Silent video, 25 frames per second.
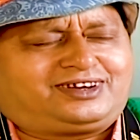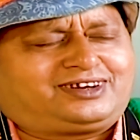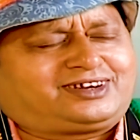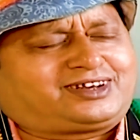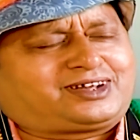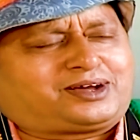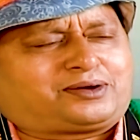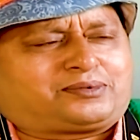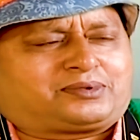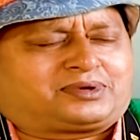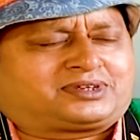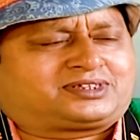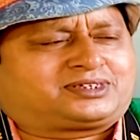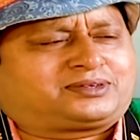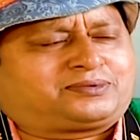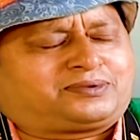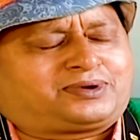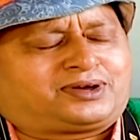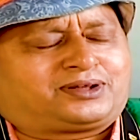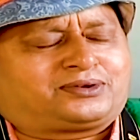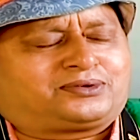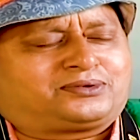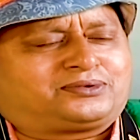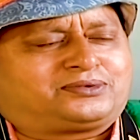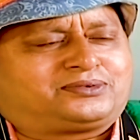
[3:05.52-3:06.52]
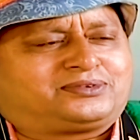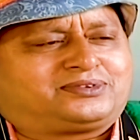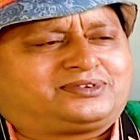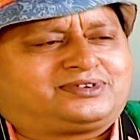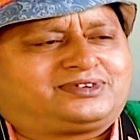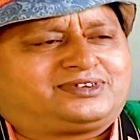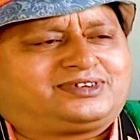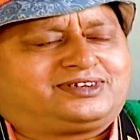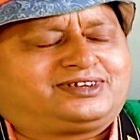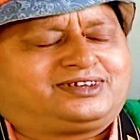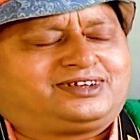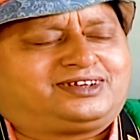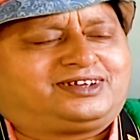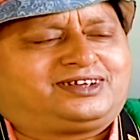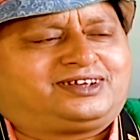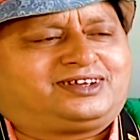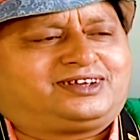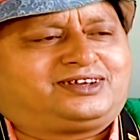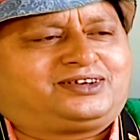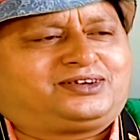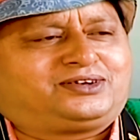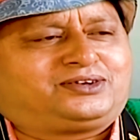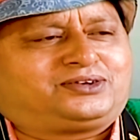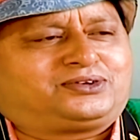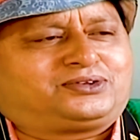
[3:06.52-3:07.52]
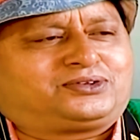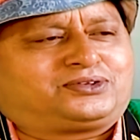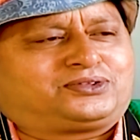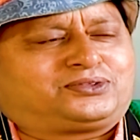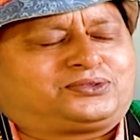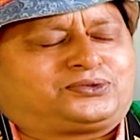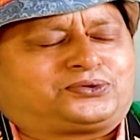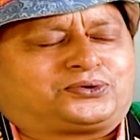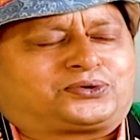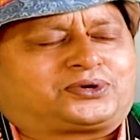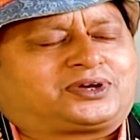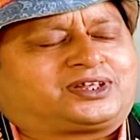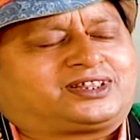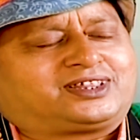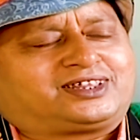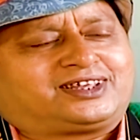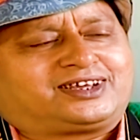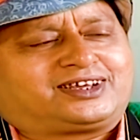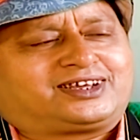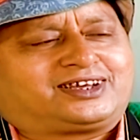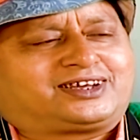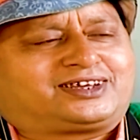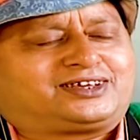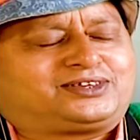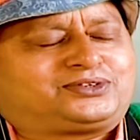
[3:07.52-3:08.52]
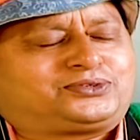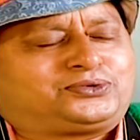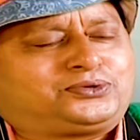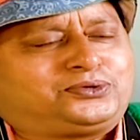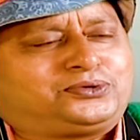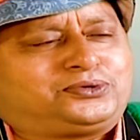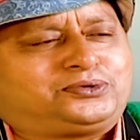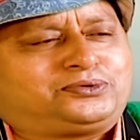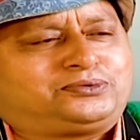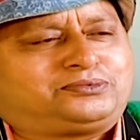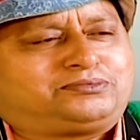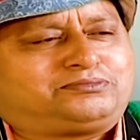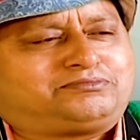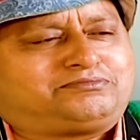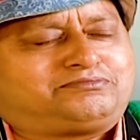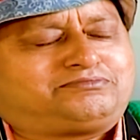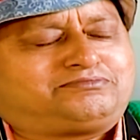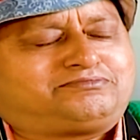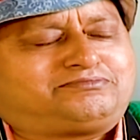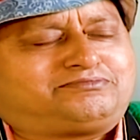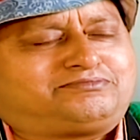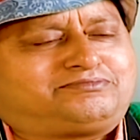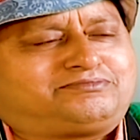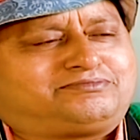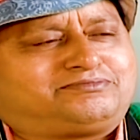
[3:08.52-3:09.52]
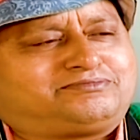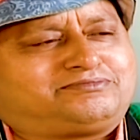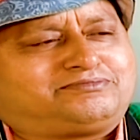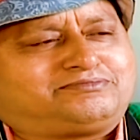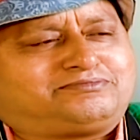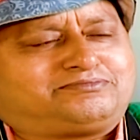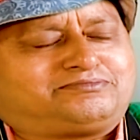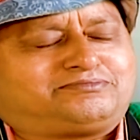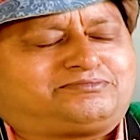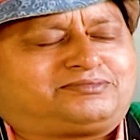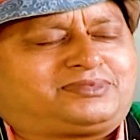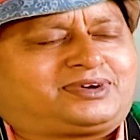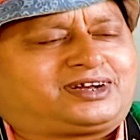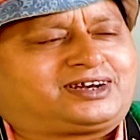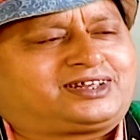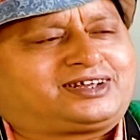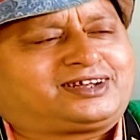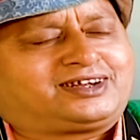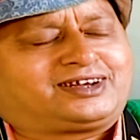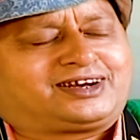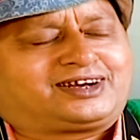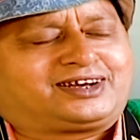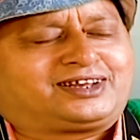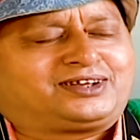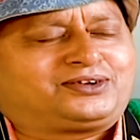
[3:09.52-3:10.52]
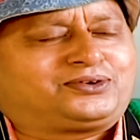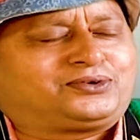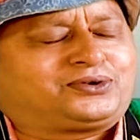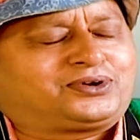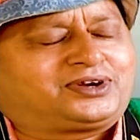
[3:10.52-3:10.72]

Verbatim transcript: ইনকাম আছে ভালো দোকান থেকে কিছু মানিং কাটিং